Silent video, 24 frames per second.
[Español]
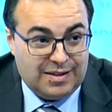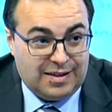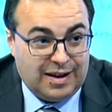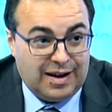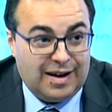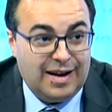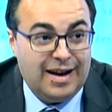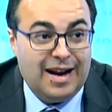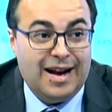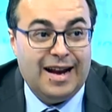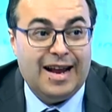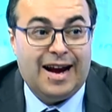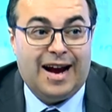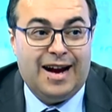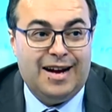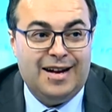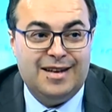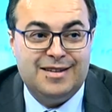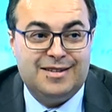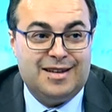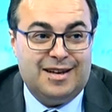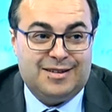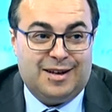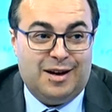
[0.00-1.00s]
eh, tecla
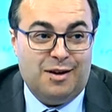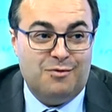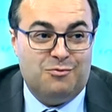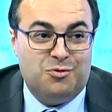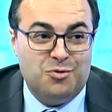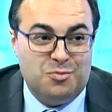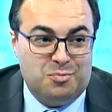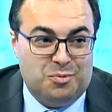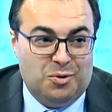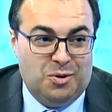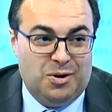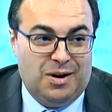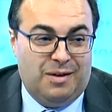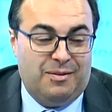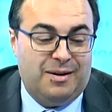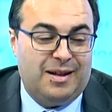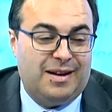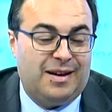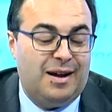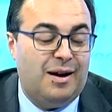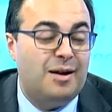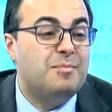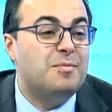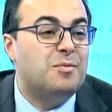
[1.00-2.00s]
Leganés, sale el fútbol. La
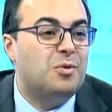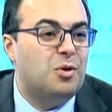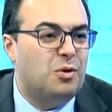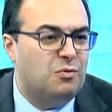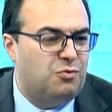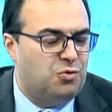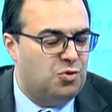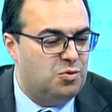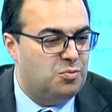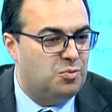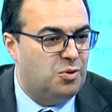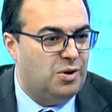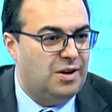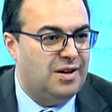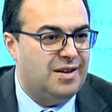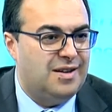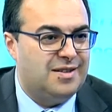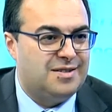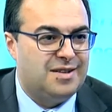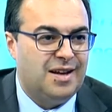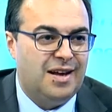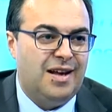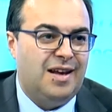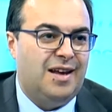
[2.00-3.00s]
verdad es que ahora mismo el fútbol
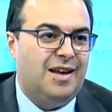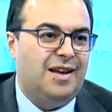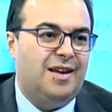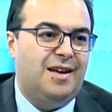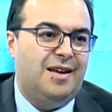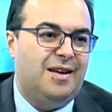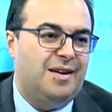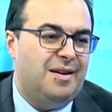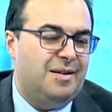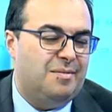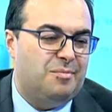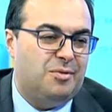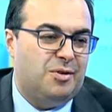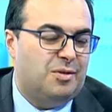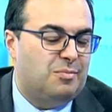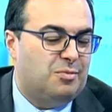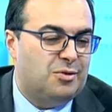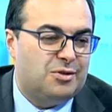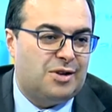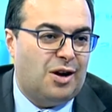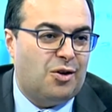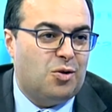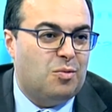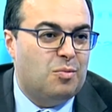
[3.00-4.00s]
es eh, bueno,
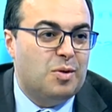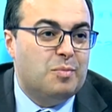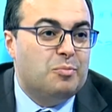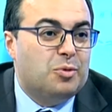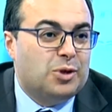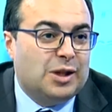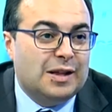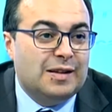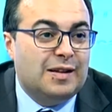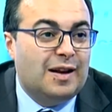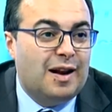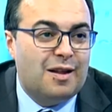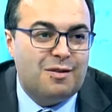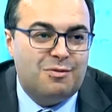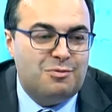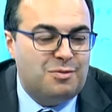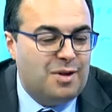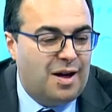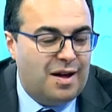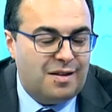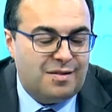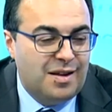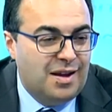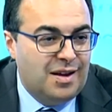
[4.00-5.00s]
pues algo muy importante en la
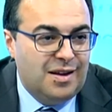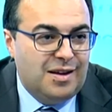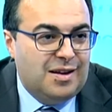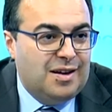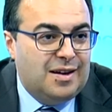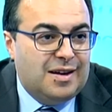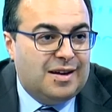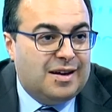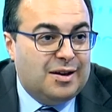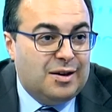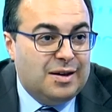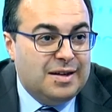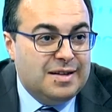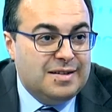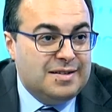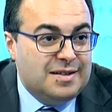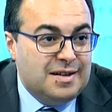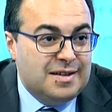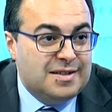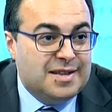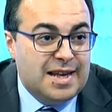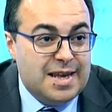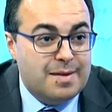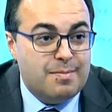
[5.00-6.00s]
ciudad y,
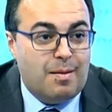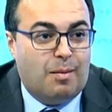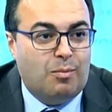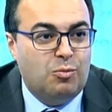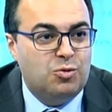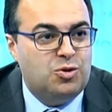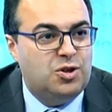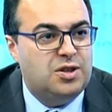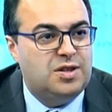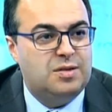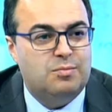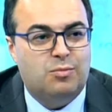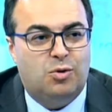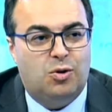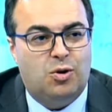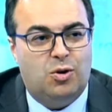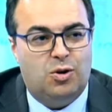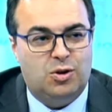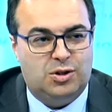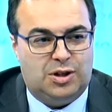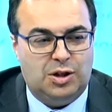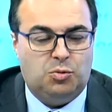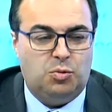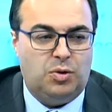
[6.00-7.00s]
se lleva
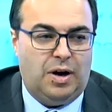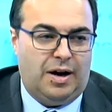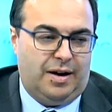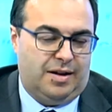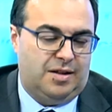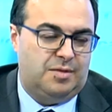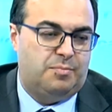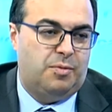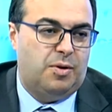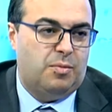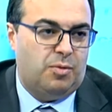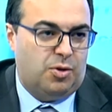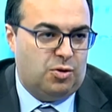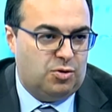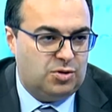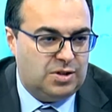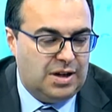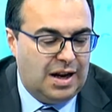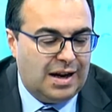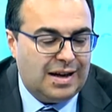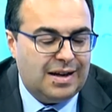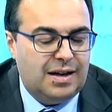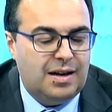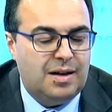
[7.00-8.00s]
muchísimos titulares. Pero bueno,
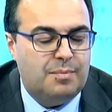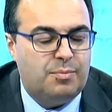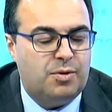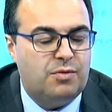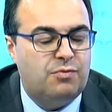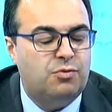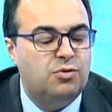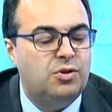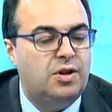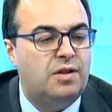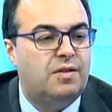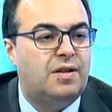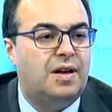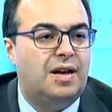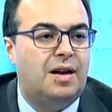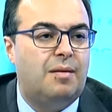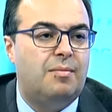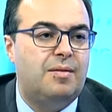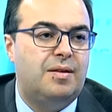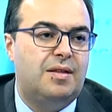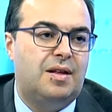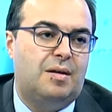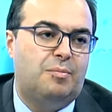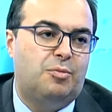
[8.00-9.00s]
si alguien profundiza en la
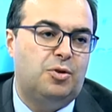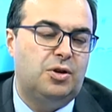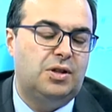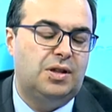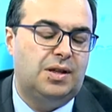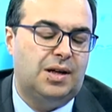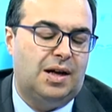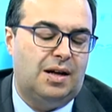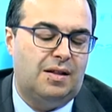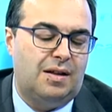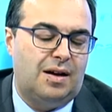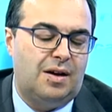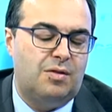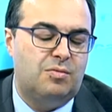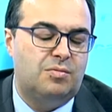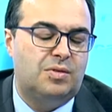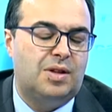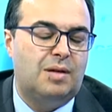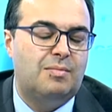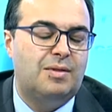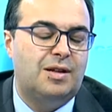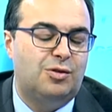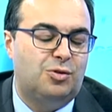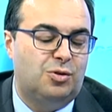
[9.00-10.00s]
vida política del
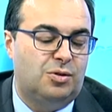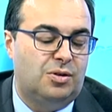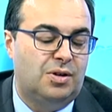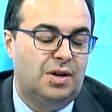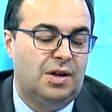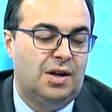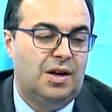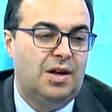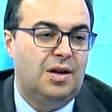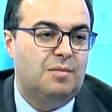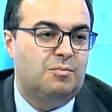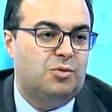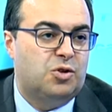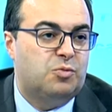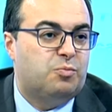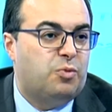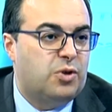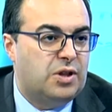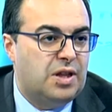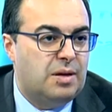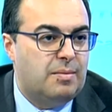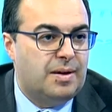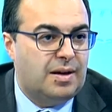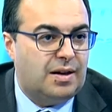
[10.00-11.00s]
ayuntamiento, pues
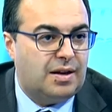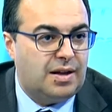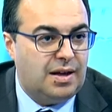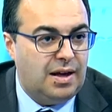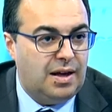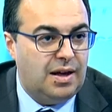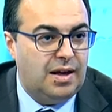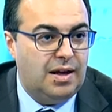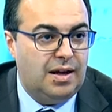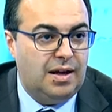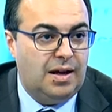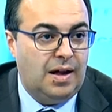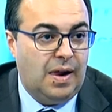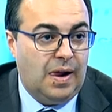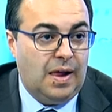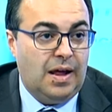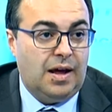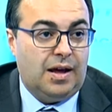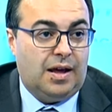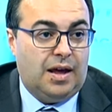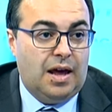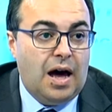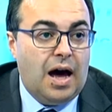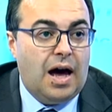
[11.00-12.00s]
puede ver que,
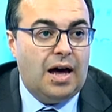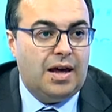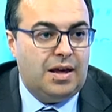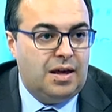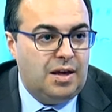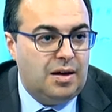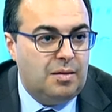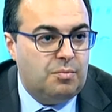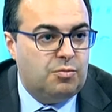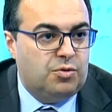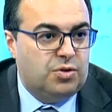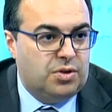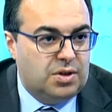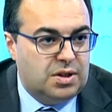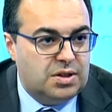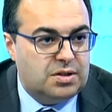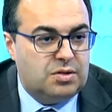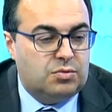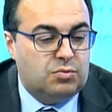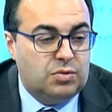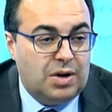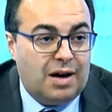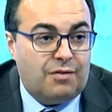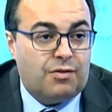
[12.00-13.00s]
que, hay
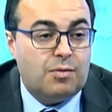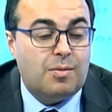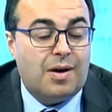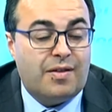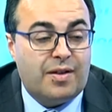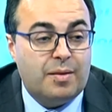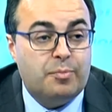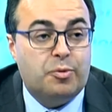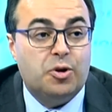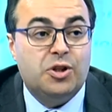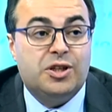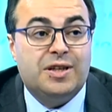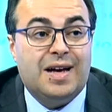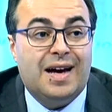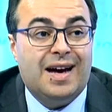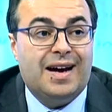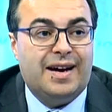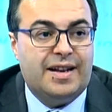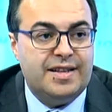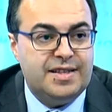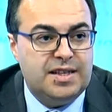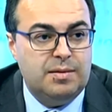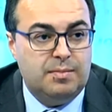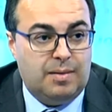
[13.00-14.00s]
pues, una forma de hacer política
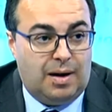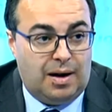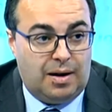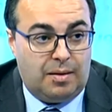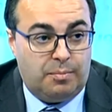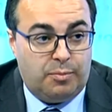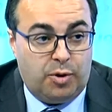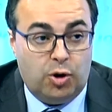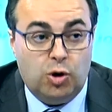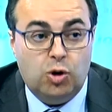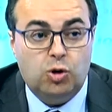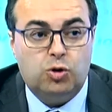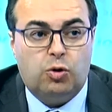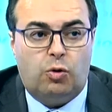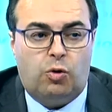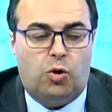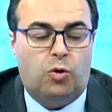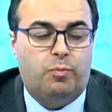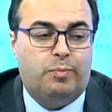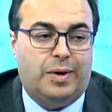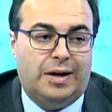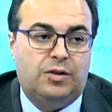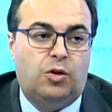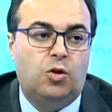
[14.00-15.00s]
agresiva, pero no todos
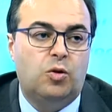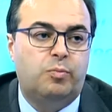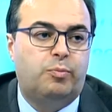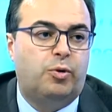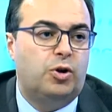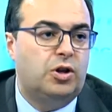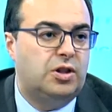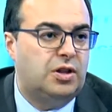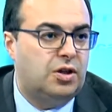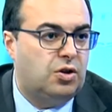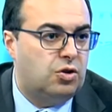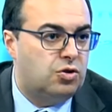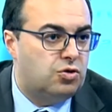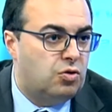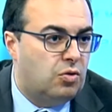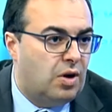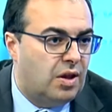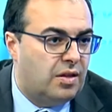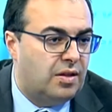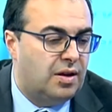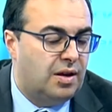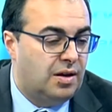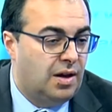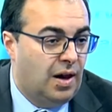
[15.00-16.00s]
los partidos políticos lo
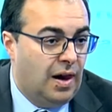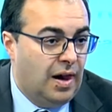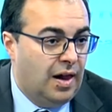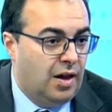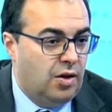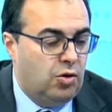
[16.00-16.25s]
hacen.